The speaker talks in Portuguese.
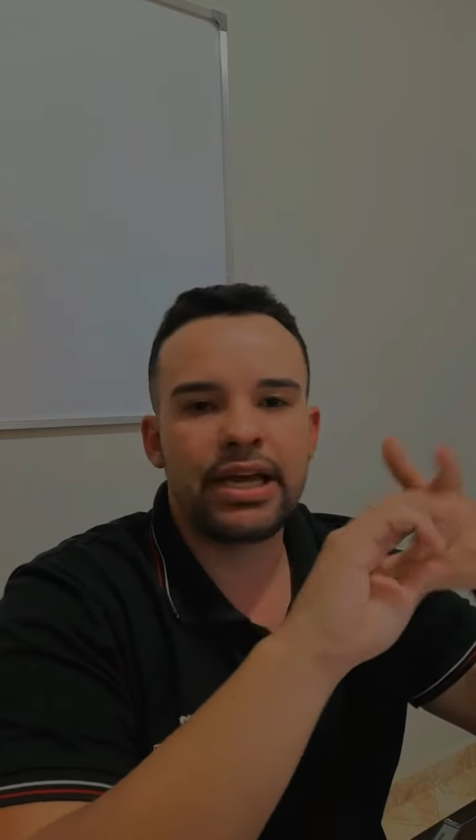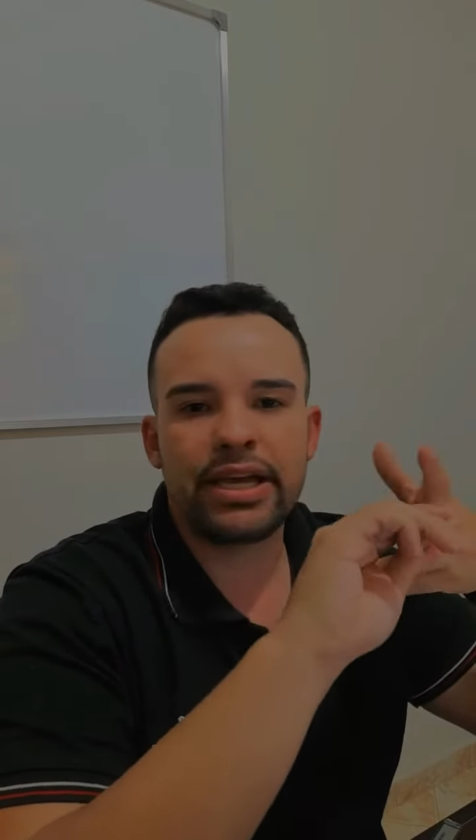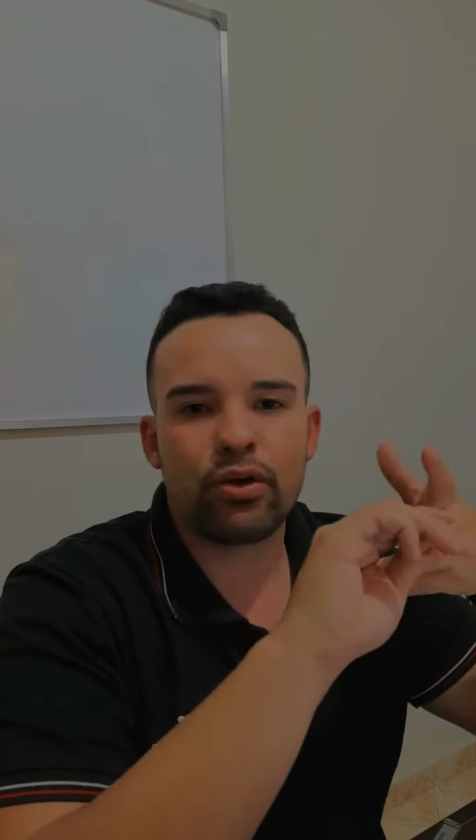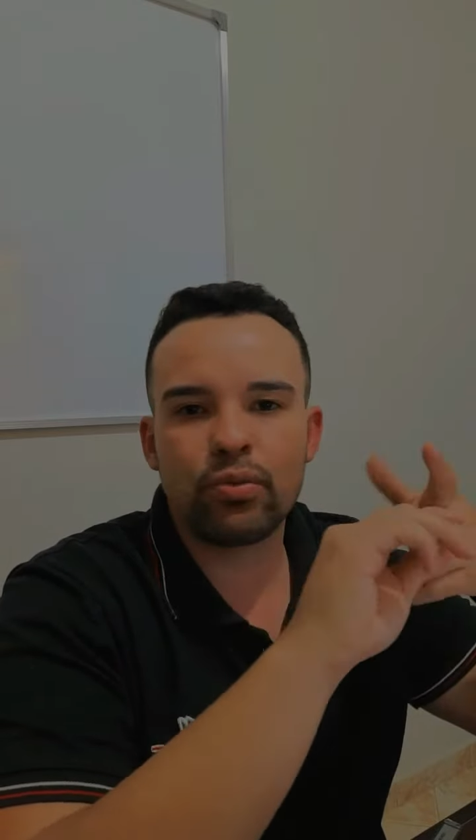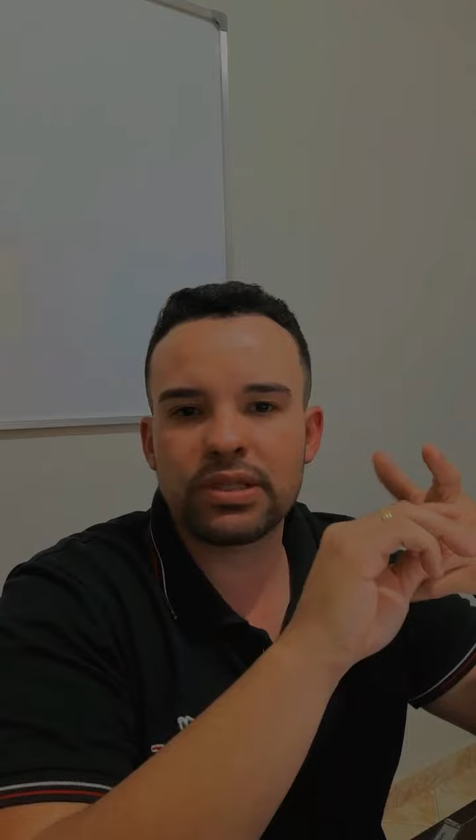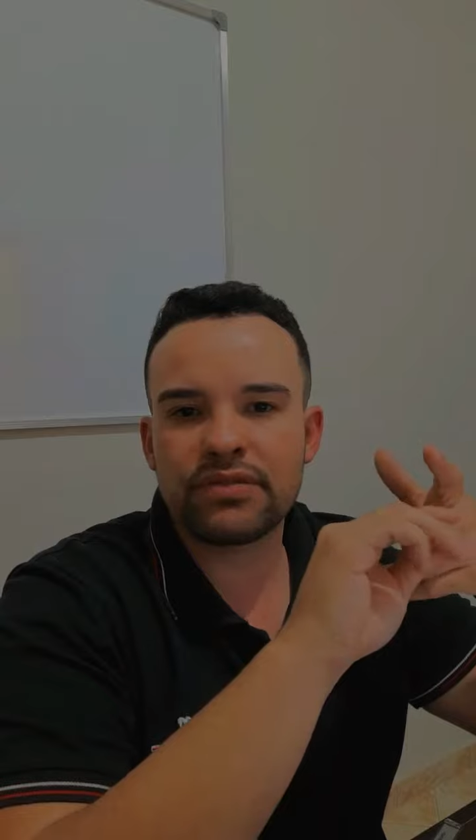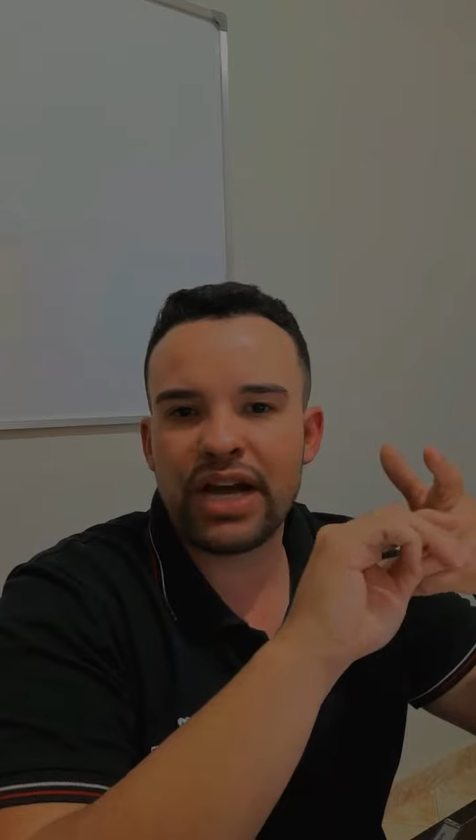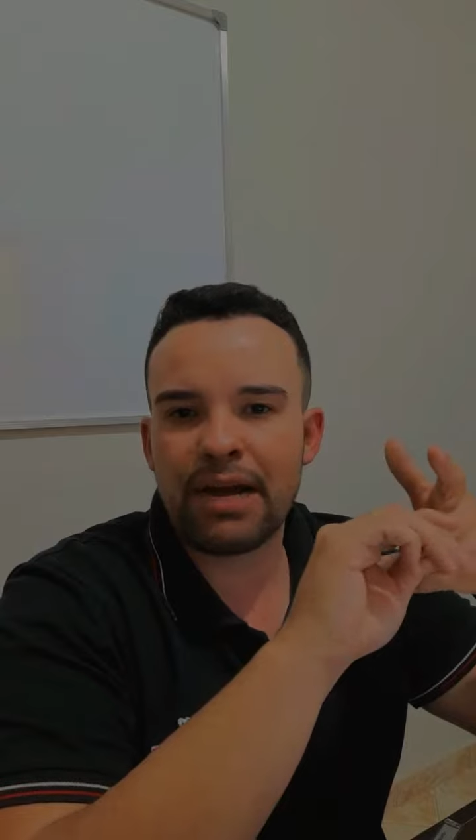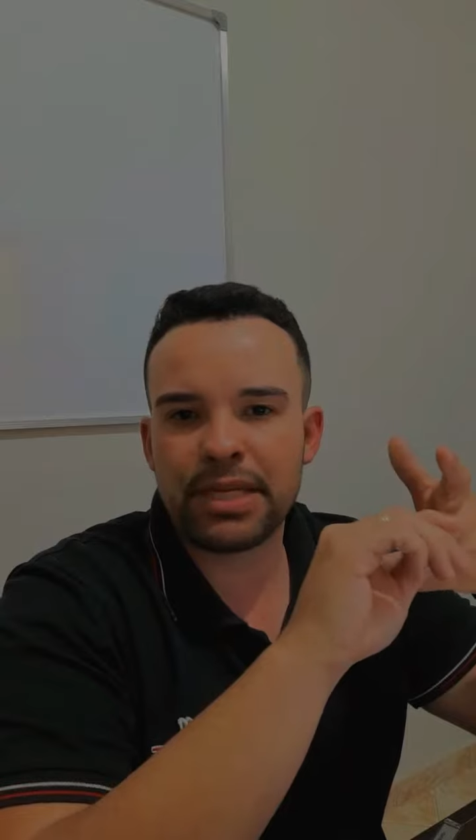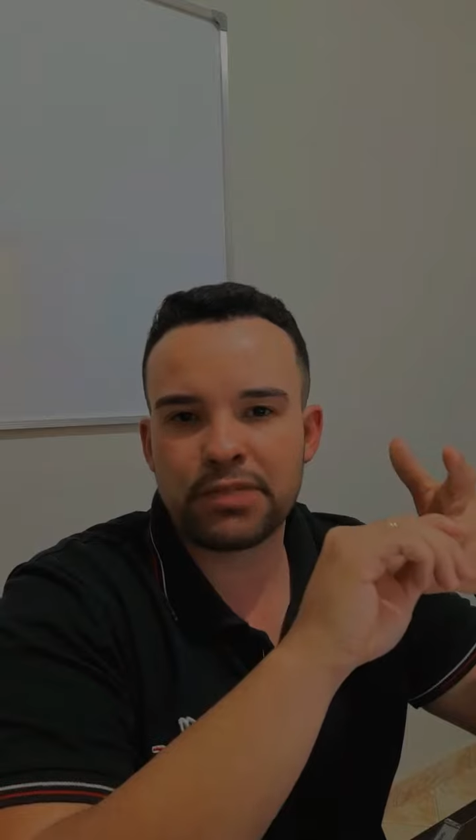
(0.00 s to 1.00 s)
e algumas
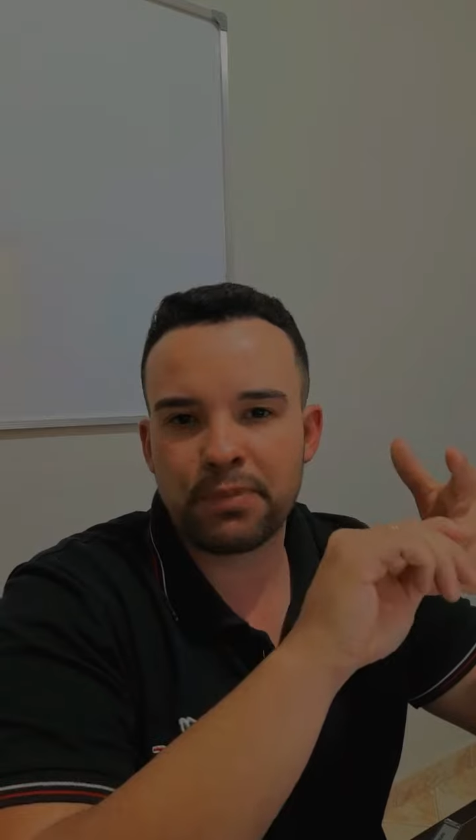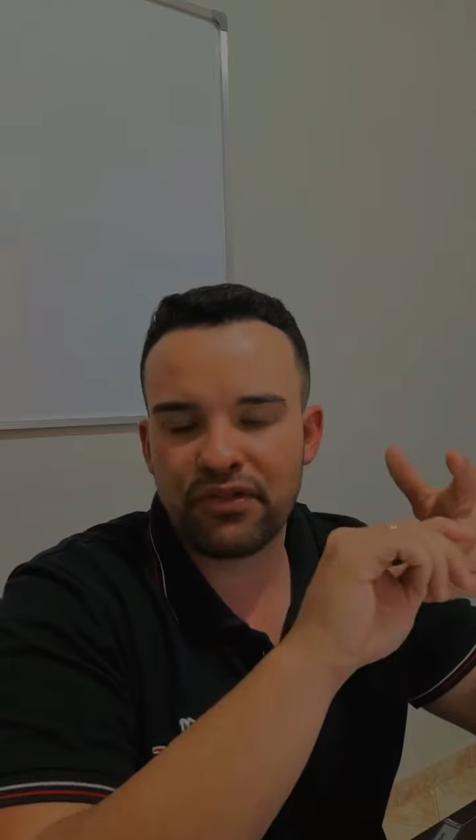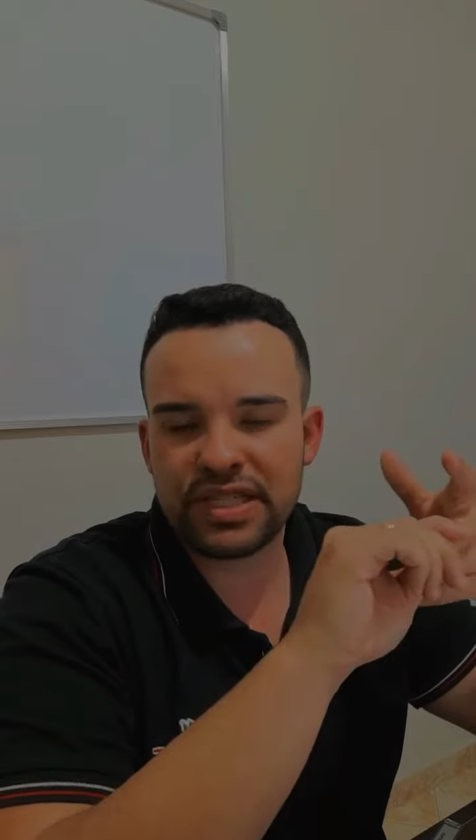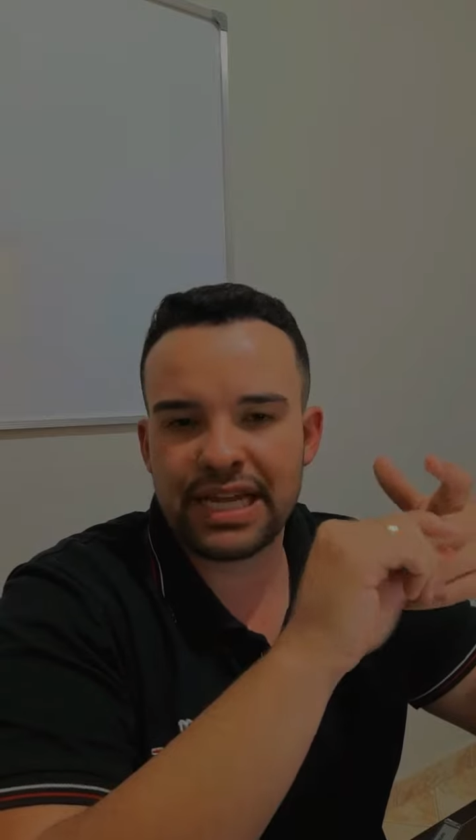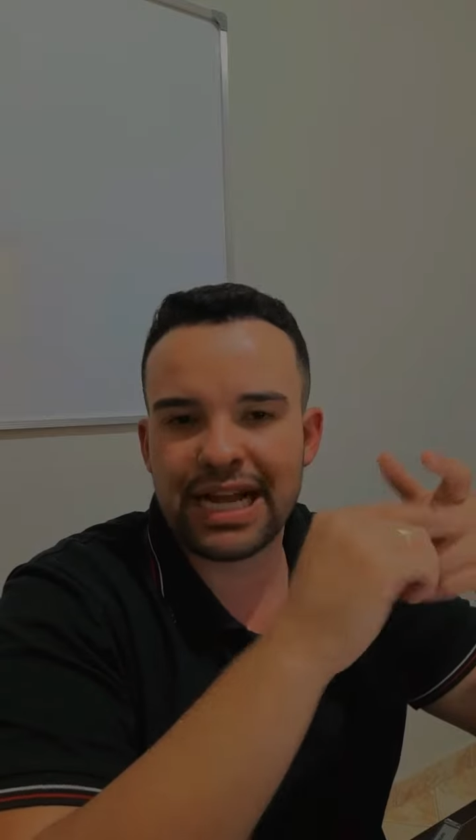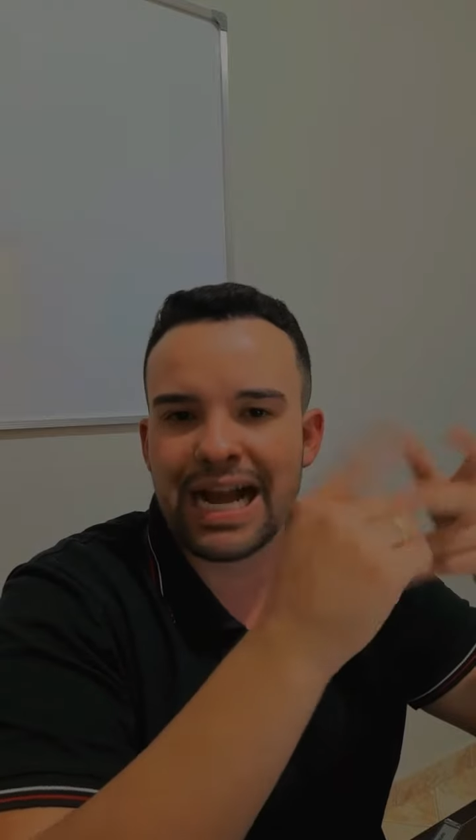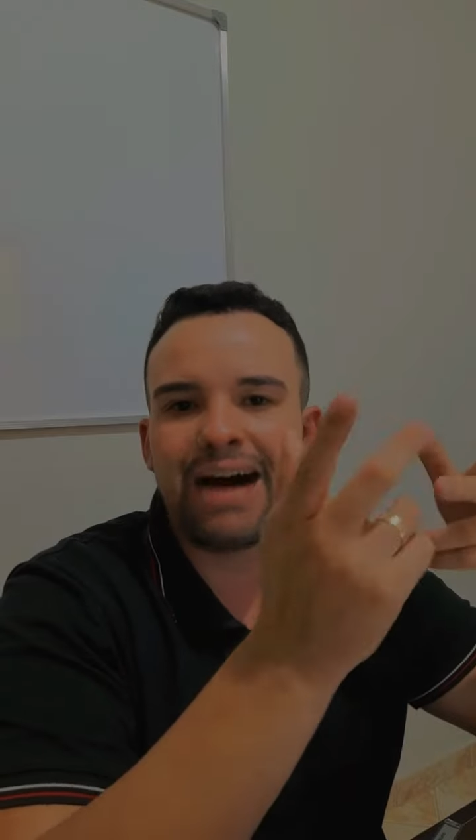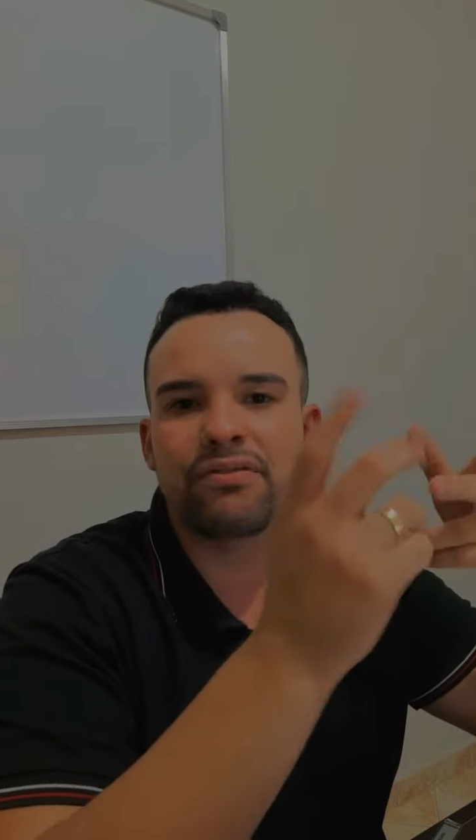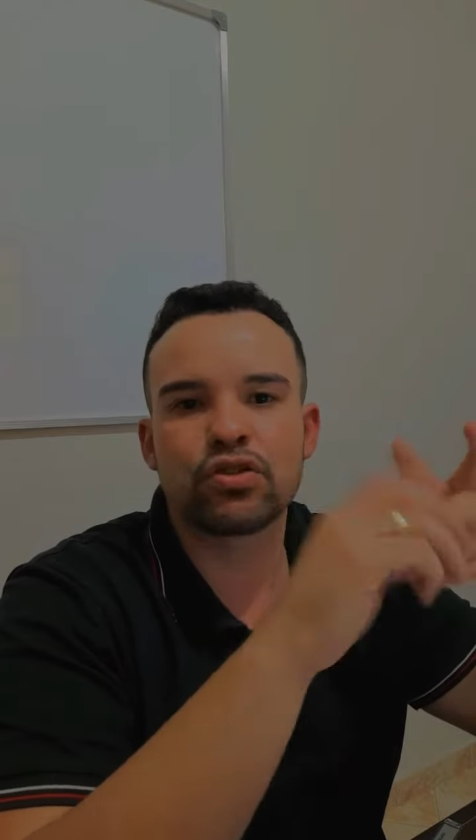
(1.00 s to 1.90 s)
ferramentas para fazer cavas